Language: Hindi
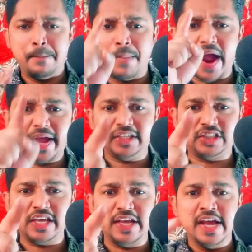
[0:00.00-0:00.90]
मैं
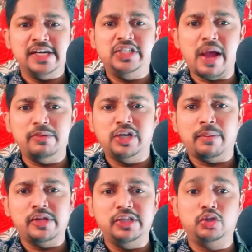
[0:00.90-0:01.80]
ऐसे ही डब्ल्यू
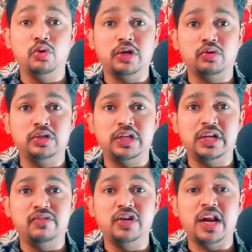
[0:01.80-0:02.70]
डब्ल्यू टू के तो नितिन
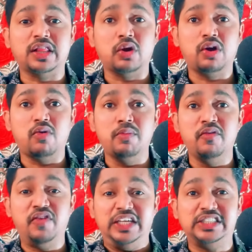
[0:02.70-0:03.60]
के वीडियो लाता रहूँगा वो भी
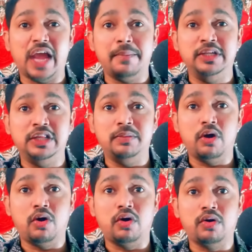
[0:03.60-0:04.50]
फेस कैम हिंदी में
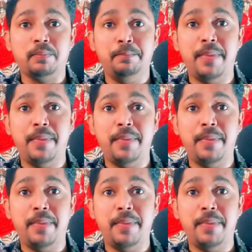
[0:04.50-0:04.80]
और